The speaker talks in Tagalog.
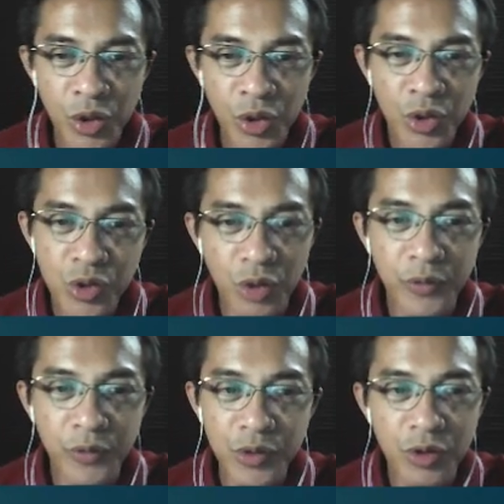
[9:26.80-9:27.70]
So
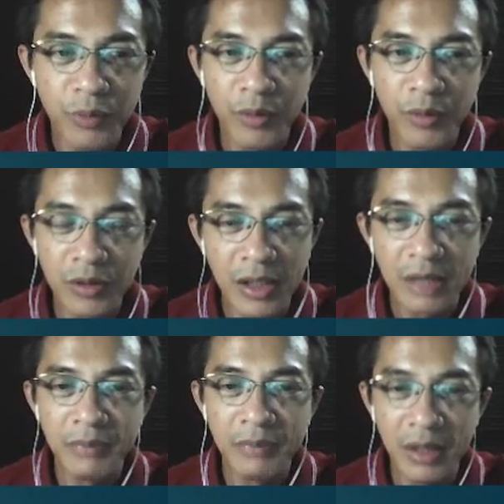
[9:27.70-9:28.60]
future fraud cannot
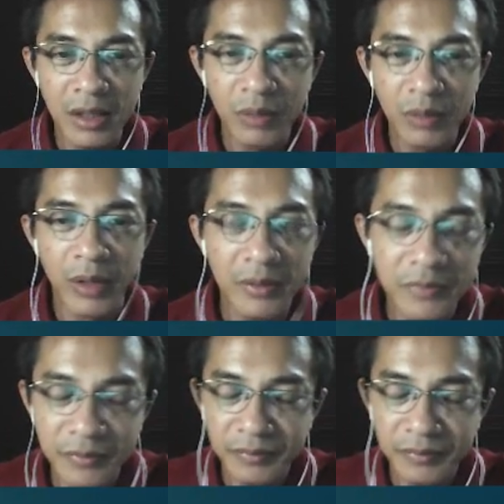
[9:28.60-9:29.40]
be waived.